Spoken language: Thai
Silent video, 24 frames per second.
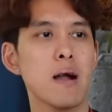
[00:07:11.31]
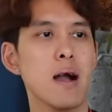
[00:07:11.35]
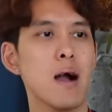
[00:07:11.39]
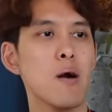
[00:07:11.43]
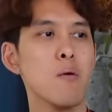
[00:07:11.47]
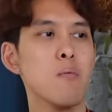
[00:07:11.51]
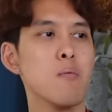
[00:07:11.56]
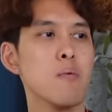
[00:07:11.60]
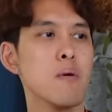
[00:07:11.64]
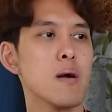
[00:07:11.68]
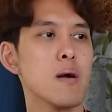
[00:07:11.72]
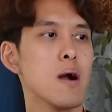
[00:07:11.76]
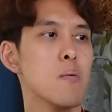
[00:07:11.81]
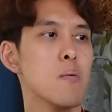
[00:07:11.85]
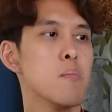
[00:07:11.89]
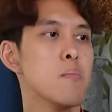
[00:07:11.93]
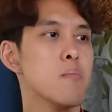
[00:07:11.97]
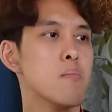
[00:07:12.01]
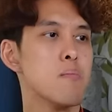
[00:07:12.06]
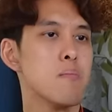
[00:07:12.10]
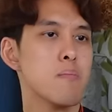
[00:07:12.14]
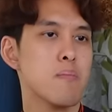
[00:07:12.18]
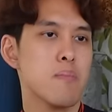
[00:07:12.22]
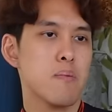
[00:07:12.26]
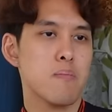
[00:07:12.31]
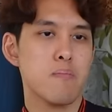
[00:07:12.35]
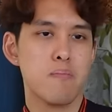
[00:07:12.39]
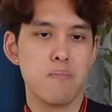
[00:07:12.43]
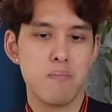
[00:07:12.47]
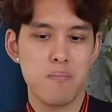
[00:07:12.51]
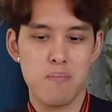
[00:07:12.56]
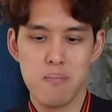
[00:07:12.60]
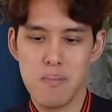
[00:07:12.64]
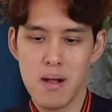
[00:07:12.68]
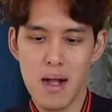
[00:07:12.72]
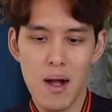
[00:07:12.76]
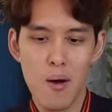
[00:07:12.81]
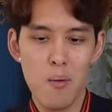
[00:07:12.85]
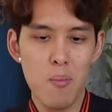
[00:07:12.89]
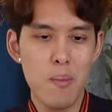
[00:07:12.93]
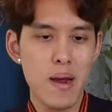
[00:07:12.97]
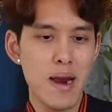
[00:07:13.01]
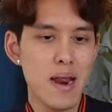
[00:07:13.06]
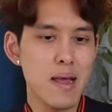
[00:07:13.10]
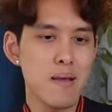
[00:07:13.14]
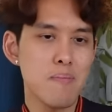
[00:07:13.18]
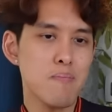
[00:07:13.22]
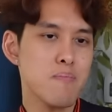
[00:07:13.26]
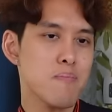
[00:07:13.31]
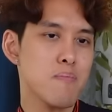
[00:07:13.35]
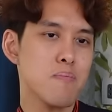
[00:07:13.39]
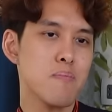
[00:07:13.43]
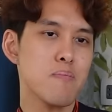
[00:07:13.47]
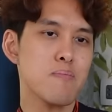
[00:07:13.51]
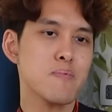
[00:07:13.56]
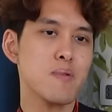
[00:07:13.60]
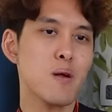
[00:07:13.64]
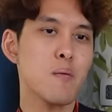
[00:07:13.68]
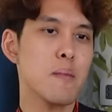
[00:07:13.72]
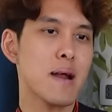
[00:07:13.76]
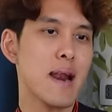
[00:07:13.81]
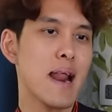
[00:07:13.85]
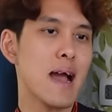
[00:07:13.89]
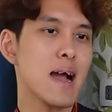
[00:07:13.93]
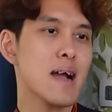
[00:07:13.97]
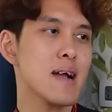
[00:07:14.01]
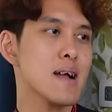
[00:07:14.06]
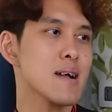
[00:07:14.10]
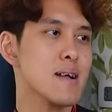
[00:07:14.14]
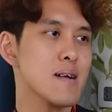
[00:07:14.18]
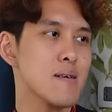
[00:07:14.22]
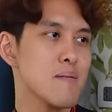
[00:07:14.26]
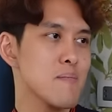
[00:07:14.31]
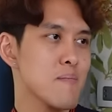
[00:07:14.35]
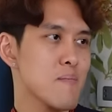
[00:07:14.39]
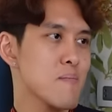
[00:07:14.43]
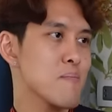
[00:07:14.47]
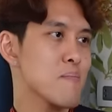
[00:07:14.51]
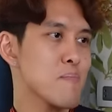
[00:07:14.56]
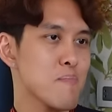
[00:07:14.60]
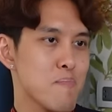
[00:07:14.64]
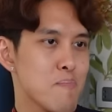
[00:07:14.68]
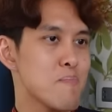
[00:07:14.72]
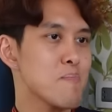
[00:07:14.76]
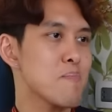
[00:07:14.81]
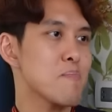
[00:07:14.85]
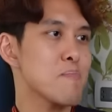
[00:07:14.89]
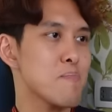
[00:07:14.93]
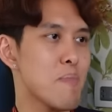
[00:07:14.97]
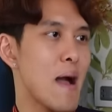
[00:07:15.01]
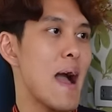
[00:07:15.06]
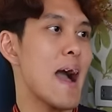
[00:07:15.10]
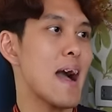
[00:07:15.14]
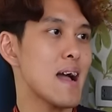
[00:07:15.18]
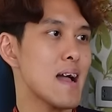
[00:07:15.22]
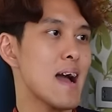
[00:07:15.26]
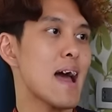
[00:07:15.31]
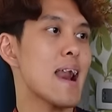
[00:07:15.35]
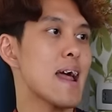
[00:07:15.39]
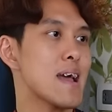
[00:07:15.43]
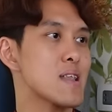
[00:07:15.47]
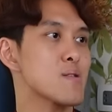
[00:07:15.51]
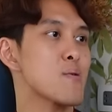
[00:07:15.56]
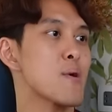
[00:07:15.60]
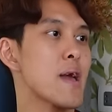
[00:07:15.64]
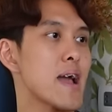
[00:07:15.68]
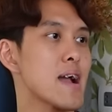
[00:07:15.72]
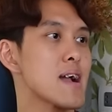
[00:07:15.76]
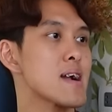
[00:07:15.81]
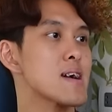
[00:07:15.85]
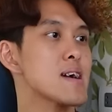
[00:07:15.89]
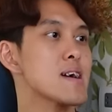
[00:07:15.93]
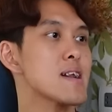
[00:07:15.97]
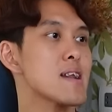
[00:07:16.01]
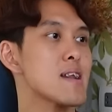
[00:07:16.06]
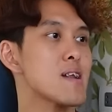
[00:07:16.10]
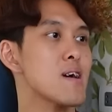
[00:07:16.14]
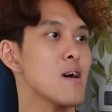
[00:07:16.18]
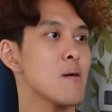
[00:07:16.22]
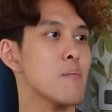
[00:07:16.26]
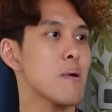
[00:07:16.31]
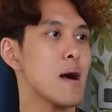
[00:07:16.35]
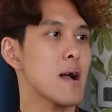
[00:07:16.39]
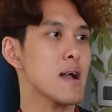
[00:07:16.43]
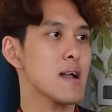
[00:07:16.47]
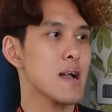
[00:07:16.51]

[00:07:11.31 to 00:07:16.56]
เขาเขาเขาไม่ได้ต้องมานั่งผักอะไรตัวเองขึ้นนึกออกปะ